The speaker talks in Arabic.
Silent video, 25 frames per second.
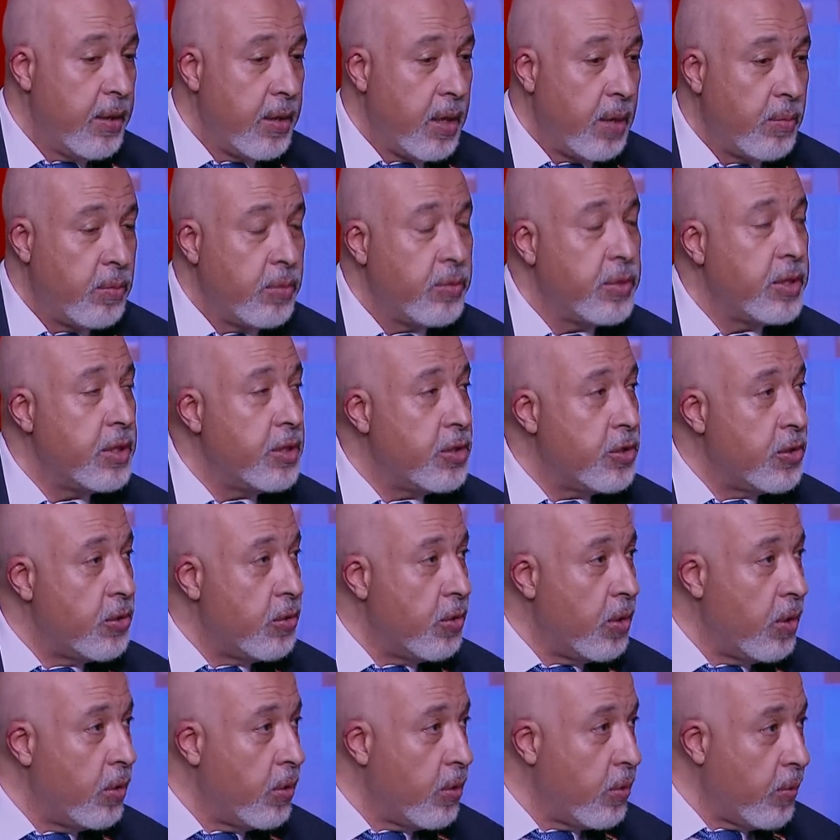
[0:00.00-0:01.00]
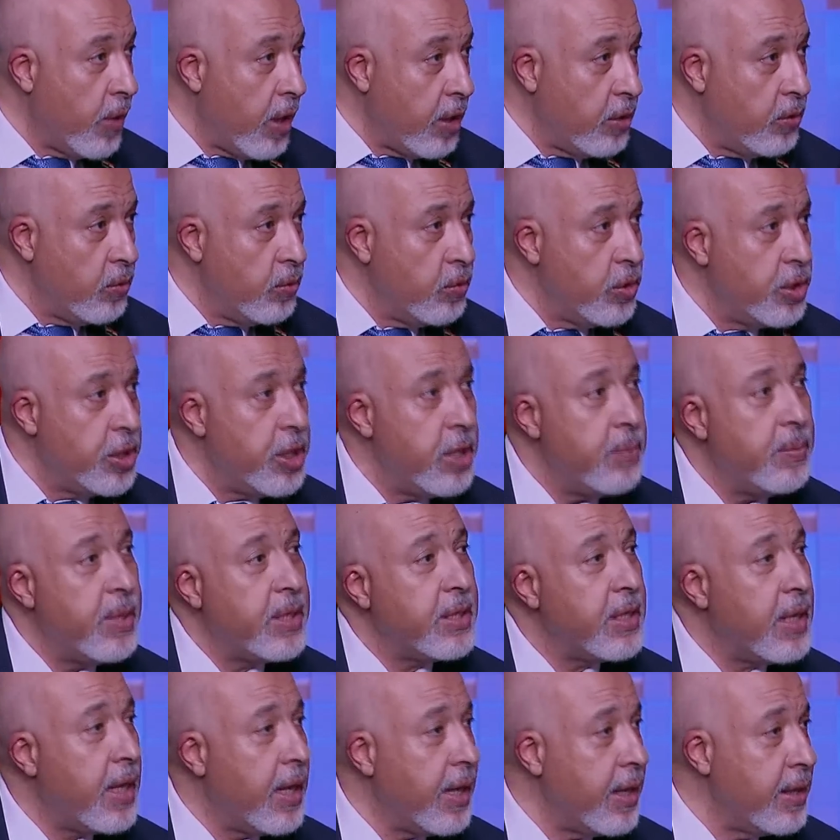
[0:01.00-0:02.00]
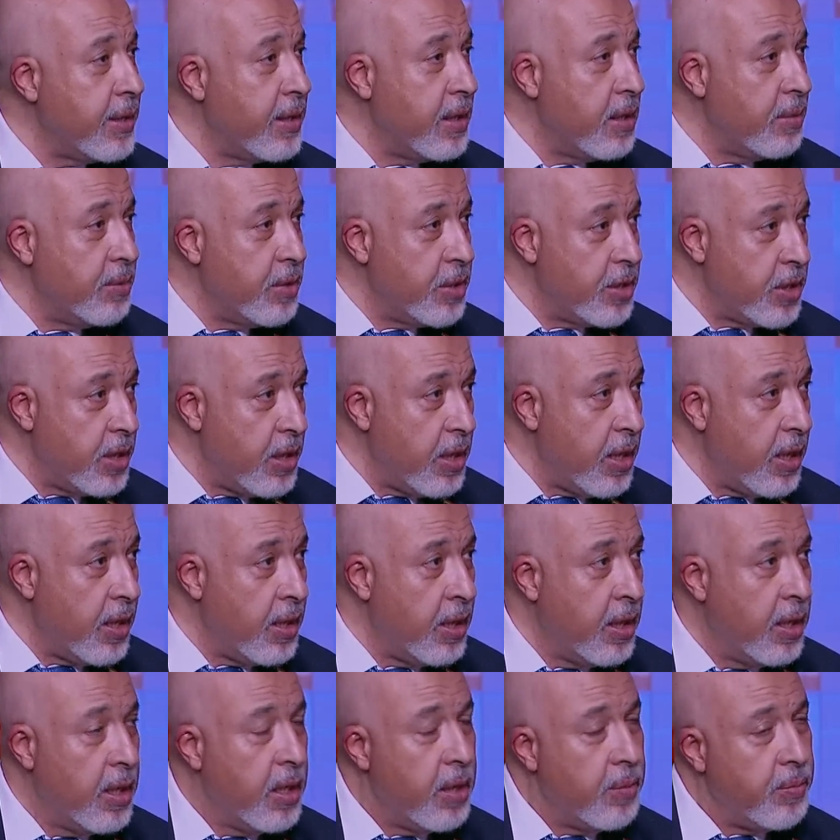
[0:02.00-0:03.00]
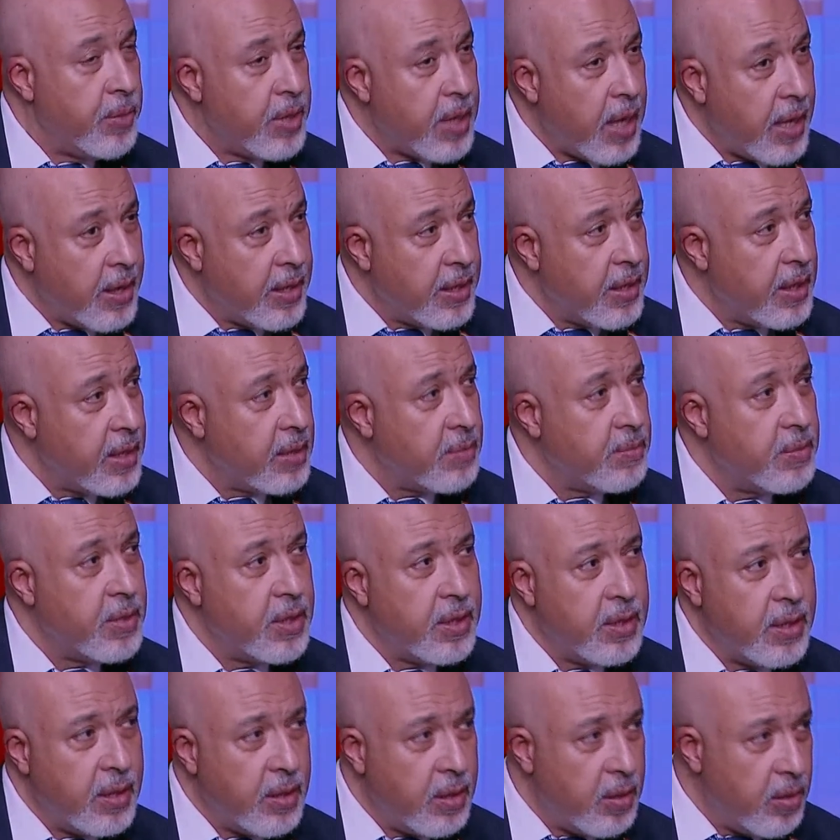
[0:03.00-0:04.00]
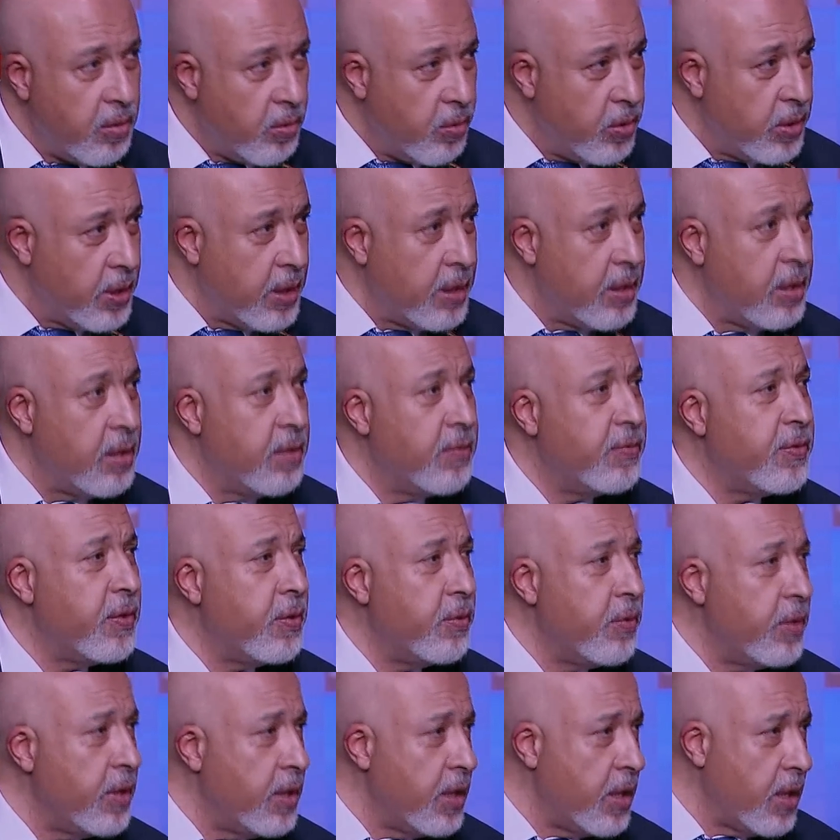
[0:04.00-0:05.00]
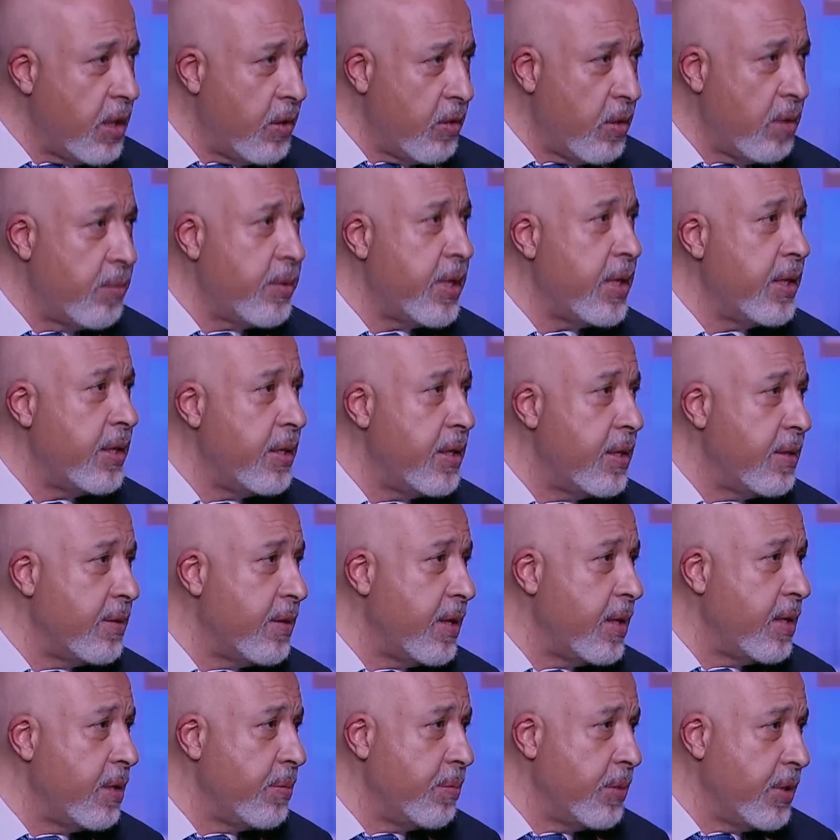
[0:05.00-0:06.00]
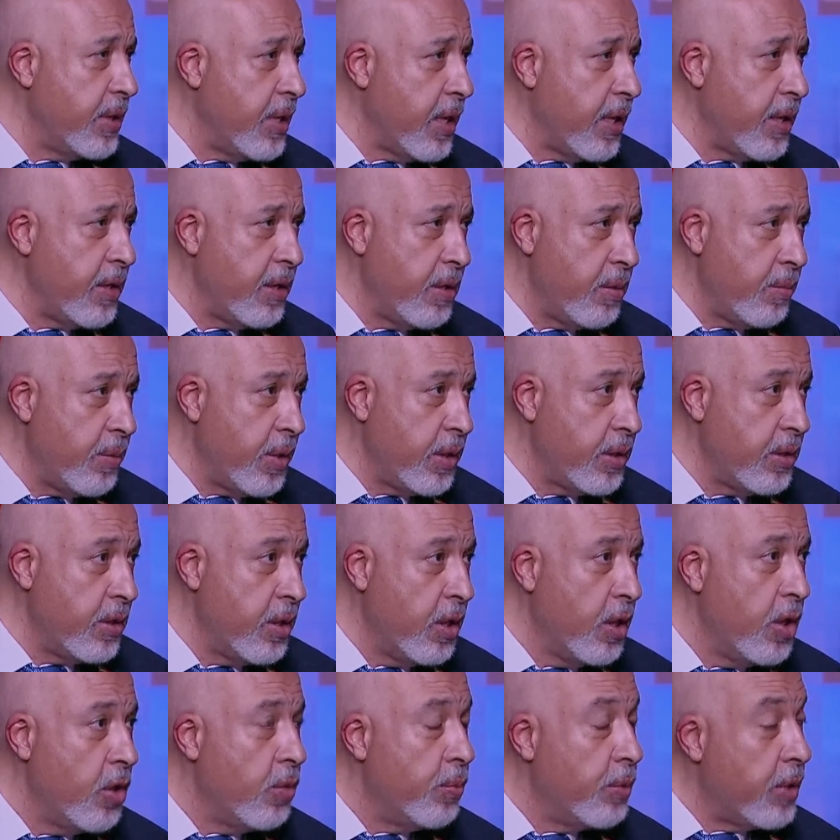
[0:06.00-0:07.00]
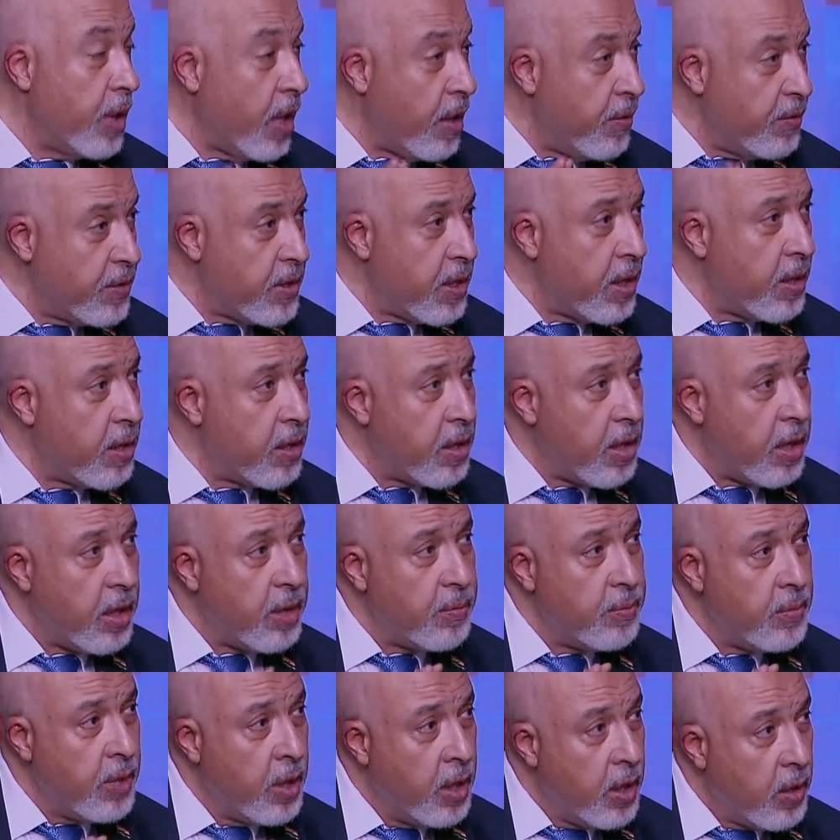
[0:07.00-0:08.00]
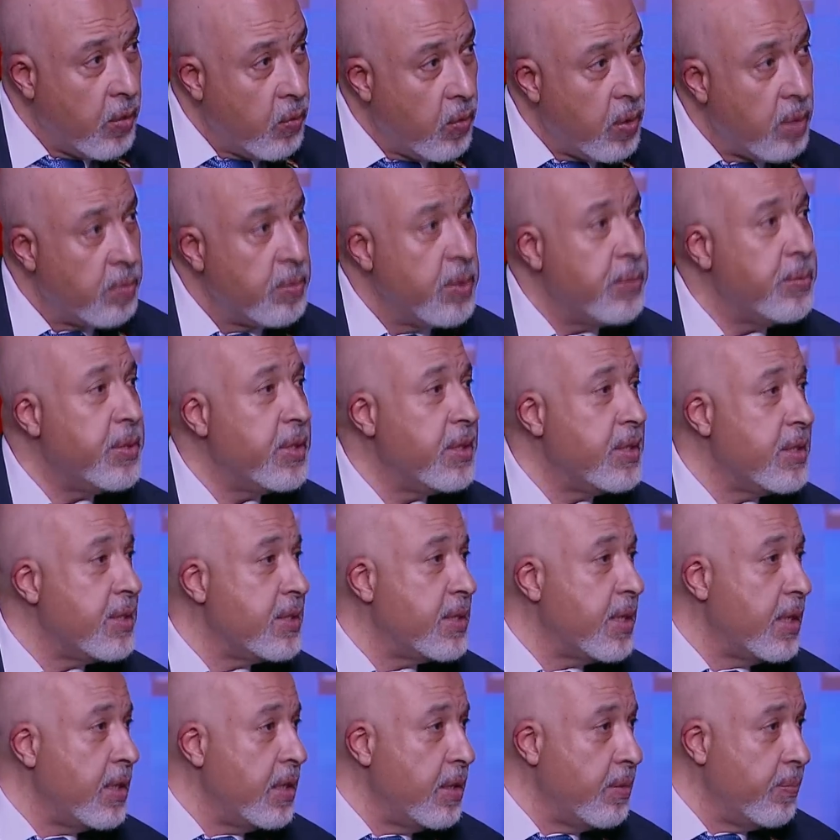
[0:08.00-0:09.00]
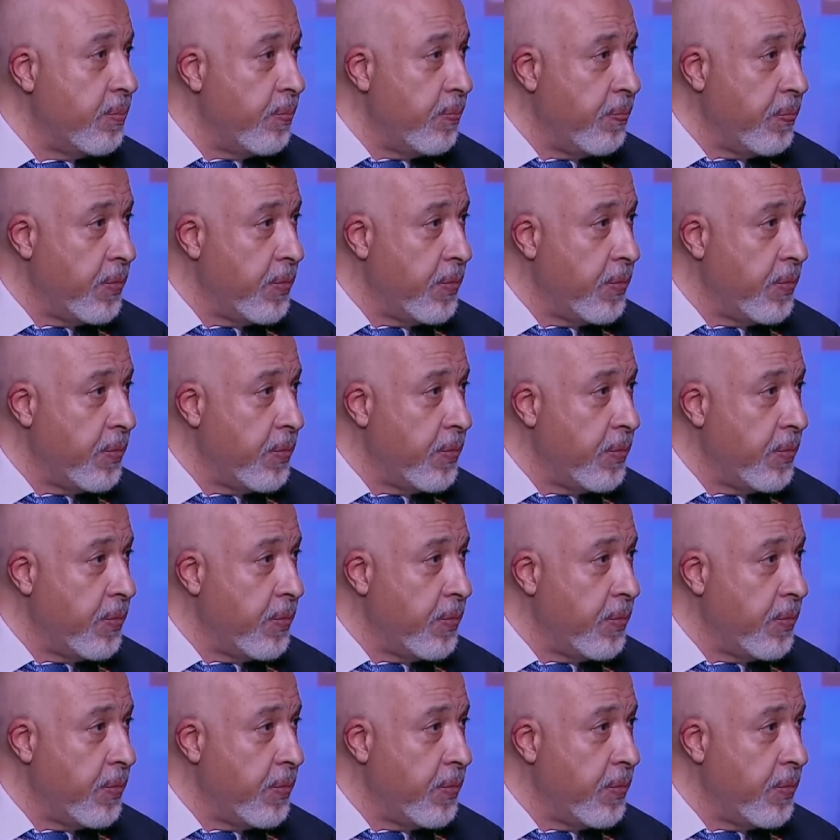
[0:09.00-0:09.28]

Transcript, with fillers: لا ممكن نشيله هو لوحده ونشيل بقيه الحاجات اللي بنشيلها من عينات من الغدد الليمفاويه وما الى ذلك من داخل البطن ونحافظ على الرحم والمبيض السليم